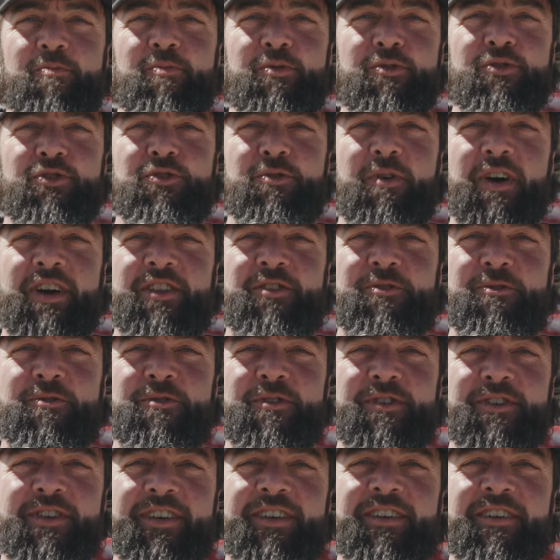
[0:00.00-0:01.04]
Bonjour à
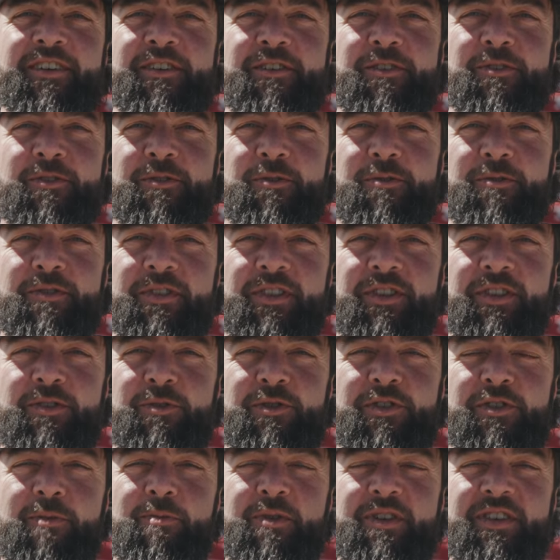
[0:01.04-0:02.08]
tous, nous
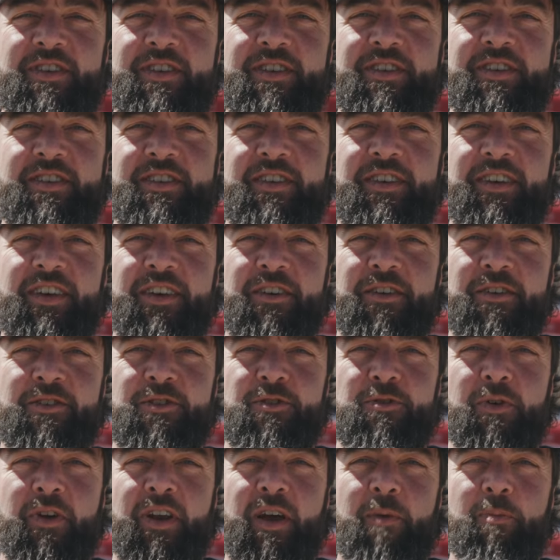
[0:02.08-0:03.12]
sommes ici euh,
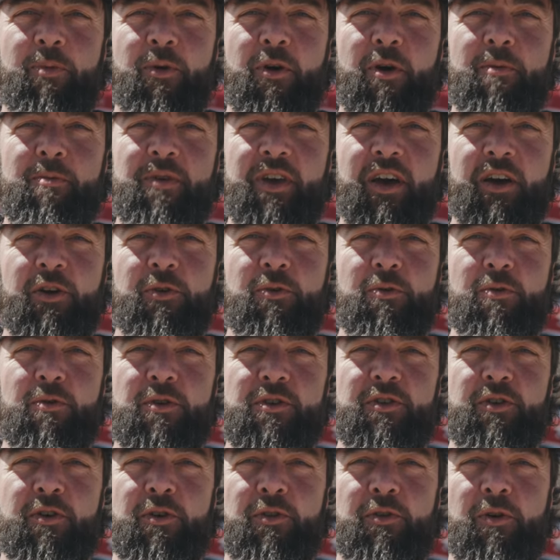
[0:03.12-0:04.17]
sur la première
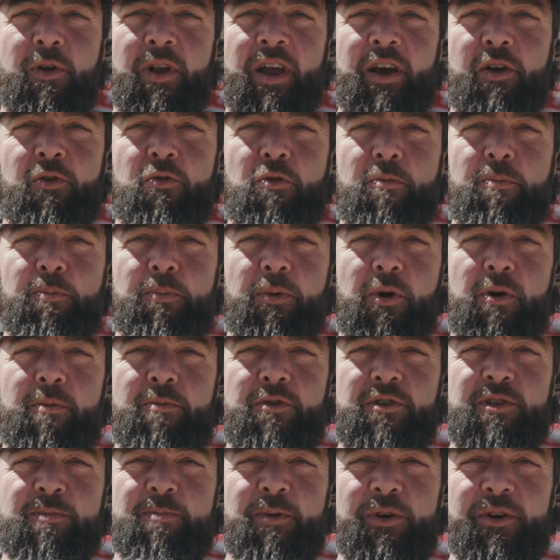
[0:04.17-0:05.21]
course de la Coupe
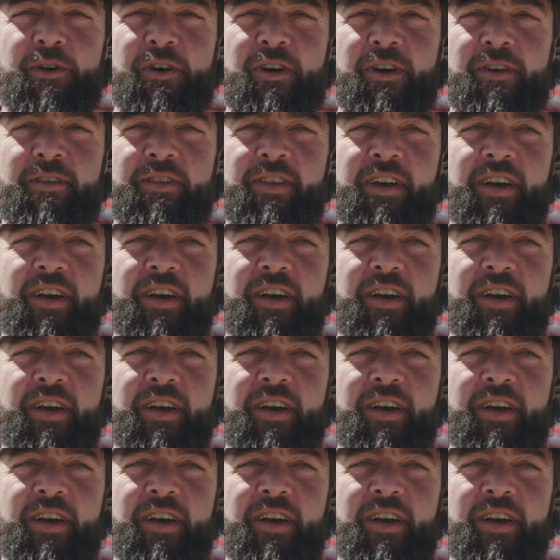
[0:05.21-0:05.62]
Promo Sport